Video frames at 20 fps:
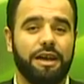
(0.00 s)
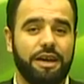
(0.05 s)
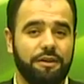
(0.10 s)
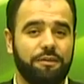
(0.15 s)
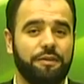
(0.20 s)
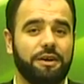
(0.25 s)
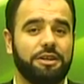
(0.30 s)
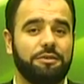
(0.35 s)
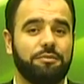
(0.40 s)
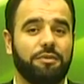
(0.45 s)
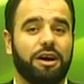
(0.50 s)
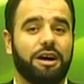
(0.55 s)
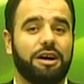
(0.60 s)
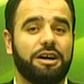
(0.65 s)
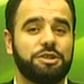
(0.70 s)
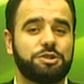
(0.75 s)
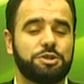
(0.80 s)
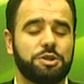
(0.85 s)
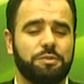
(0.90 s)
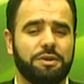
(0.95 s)
efendim
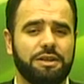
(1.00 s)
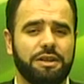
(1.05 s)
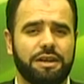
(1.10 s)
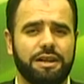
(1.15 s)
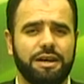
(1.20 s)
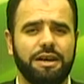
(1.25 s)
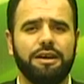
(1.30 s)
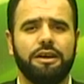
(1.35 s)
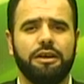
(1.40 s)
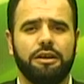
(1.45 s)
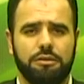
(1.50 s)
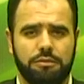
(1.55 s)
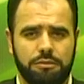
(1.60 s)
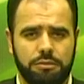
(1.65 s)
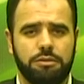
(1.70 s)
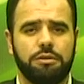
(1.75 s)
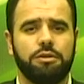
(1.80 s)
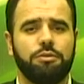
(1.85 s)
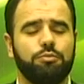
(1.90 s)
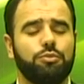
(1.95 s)
harcamalara
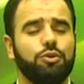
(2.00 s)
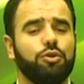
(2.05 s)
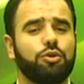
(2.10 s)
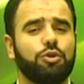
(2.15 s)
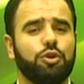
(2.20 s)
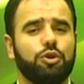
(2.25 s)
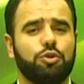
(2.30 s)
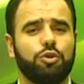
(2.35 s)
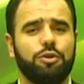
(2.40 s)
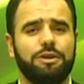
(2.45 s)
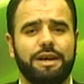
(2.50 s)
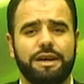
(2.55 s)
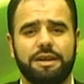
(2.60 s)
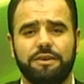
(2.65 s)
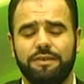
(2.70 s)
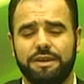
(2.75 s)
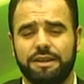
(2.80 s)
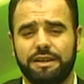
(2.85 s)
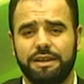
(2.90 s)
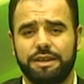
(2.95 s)
büyük
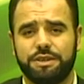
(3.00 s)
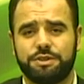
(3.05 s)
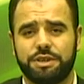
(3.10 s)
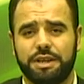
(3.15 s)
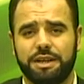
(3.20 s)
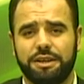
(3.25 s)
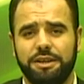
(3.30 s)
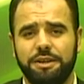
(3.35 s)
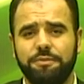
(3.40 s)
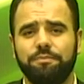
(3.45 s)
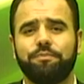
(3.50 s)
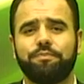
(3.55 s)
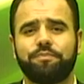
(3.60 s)
ödüller verileceğini